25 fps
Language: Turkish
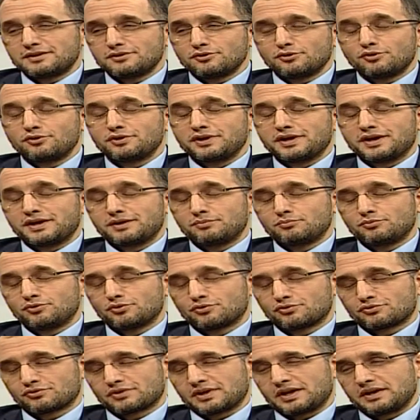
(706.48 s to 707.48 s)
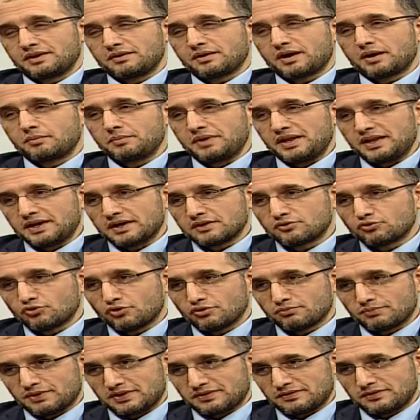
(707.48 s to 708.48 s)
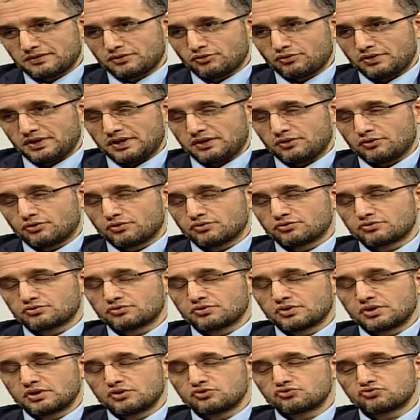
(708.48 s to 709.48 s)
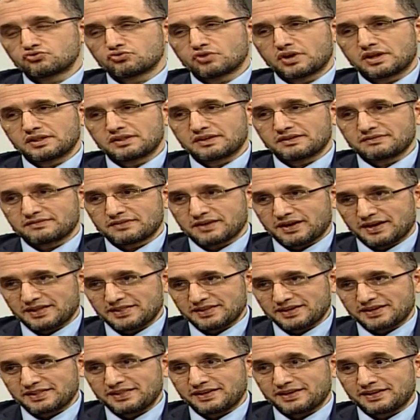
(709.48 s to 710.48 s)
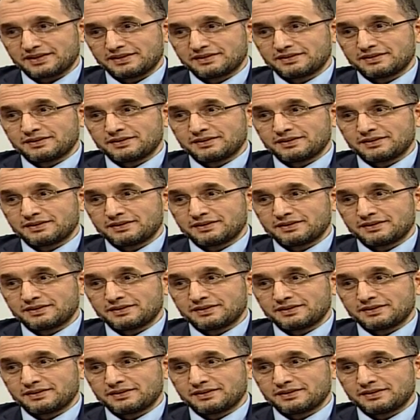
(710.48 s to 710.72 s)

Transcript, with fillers: önermiyoruz. Yani ameliyat olmasını öneriyoruz şu anda e, sağlıklı. Yani ileride bir